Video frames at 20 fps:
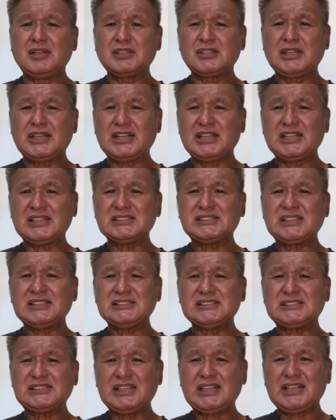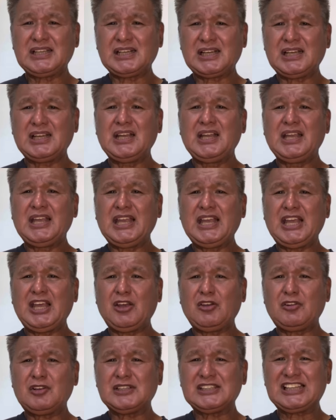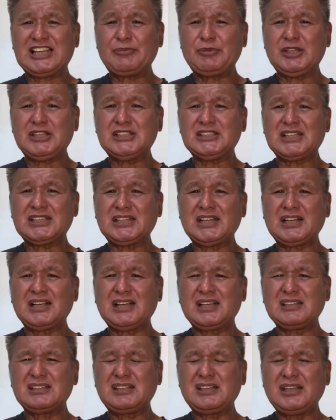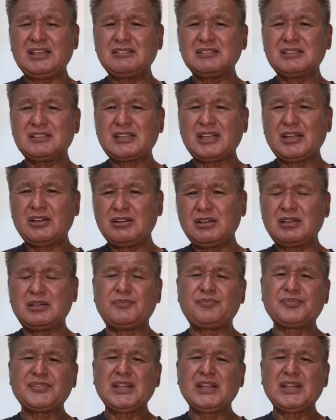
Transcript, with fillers: 池田先生が平和のために戦っているってよ